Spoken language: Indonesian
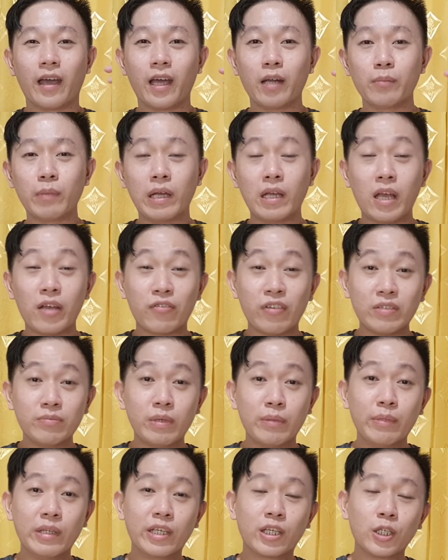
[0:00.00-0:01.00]
Almanian Effect
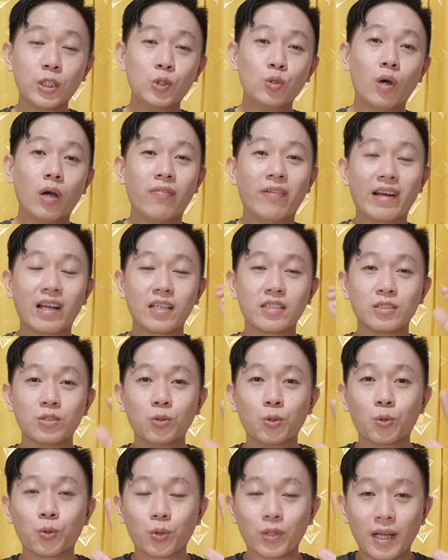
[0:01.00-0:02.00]
memiliki dua variasi
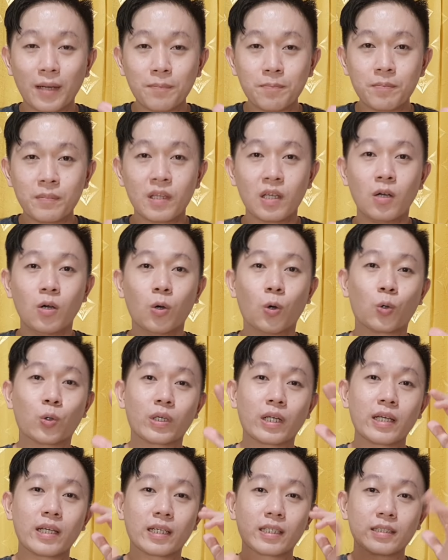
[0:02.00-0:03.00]
ukuran,
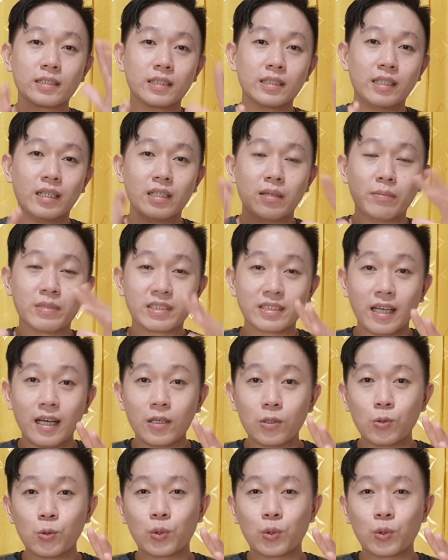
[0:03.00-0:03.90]
ukuran yang kecil dan yang besar.